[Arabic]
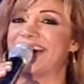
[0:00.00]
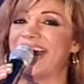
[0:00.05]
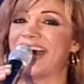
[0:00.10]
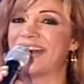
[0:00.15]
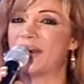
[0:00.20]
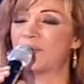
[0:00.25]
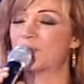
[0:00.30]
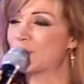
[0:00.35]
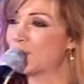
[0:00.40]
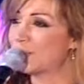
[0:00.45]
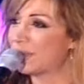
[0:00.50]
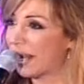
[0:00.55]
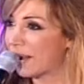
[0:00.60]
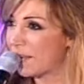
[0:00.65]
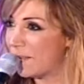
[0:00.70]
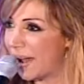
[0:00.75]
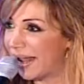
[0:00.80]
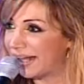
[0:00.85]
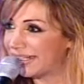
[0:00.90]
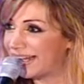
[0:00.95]
على وجودك
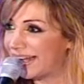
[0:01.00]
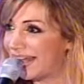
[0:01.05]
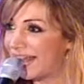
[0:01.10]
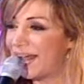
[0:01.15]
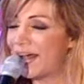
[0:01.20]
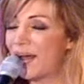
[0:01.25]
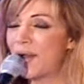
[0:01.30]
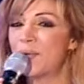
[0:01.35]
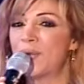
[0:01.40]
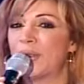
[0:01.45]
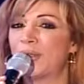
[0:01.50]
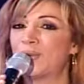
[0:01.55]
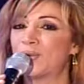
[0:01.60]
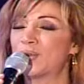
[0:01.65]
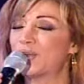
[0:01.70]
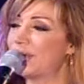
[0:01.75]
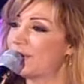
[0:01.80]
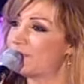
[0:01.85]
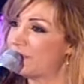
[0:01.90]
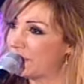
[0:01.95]
حلوة. معنا وانه
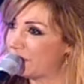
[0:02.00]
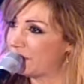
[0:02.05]
جيت من